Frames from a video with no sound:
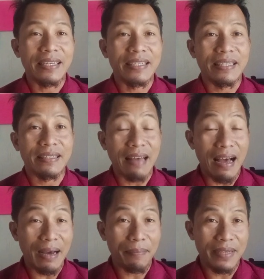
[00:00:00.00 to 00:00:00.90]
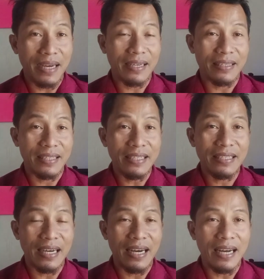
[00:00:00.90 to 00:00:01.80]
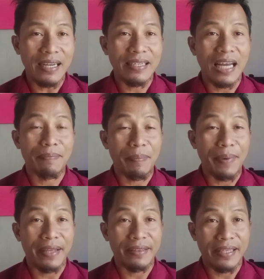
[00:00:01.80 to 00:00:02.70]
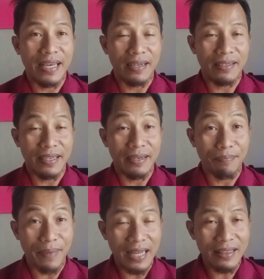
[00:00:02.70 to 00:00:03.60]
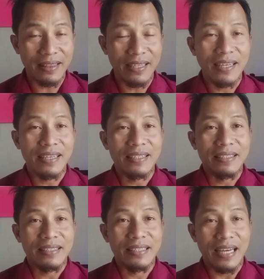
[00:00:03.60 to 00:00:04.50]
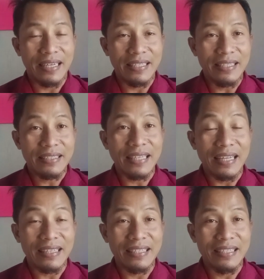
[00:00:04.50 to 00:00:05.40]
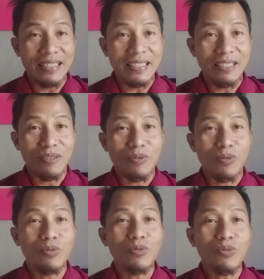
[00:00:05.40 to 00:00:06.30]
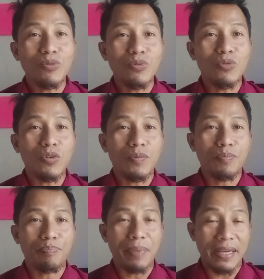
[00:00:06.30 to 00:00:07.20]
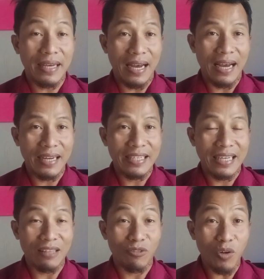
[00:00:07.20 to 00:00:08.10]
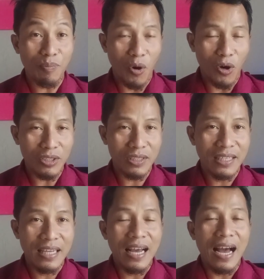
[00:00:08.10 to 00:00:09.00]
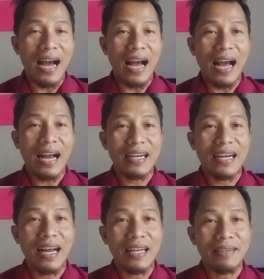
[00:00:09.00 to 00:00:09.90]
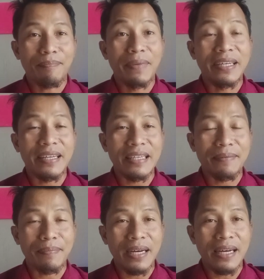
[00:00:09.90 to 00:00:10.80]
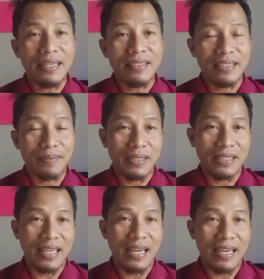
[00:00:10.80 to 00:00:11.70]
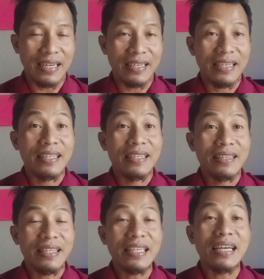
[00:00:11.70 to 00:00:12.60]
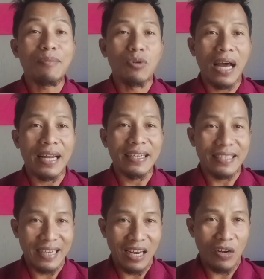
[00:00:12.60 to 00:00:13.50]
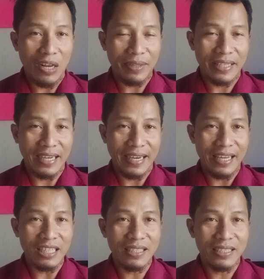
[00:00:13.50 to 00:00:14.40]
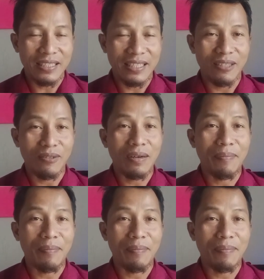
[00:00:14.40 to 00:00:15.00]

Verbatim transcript: di tahap yang ketiga dan BPNT yang keempat. Jadi saat ini untuk PKH di kantor pos akan menerima sebesar tiga bulan. Kalau lewat KKS itu